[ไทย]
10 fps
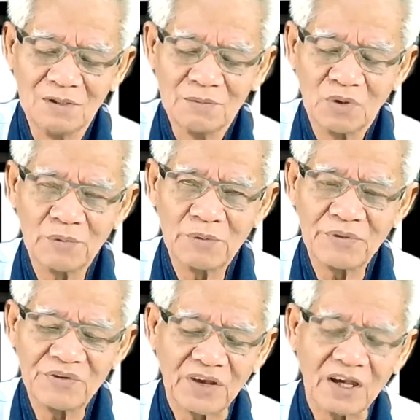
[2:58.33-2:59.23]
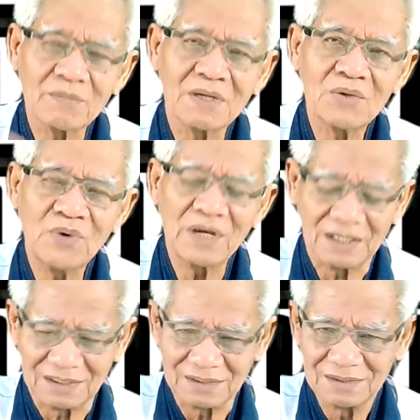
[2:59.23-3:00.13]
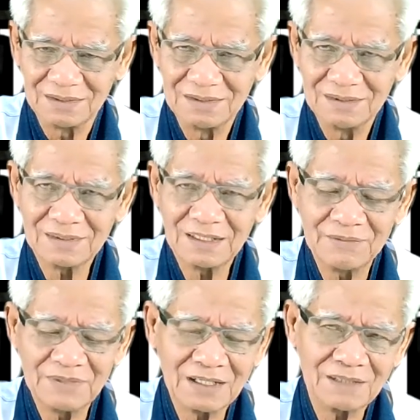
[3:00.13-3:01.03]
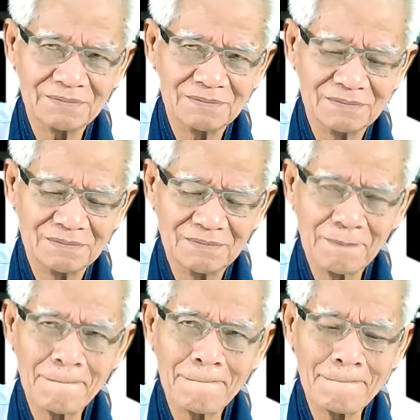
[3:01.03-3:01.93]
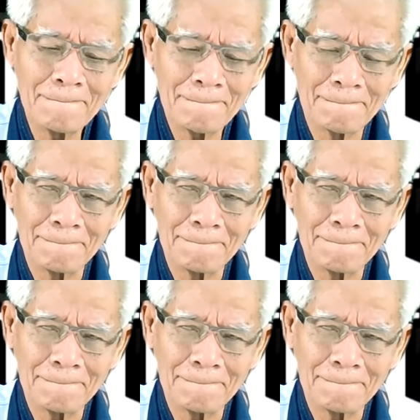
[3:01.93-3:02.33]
เพราะมันเป็นแสงมาด้วย อ่ะ โอเคไหมครับ อืม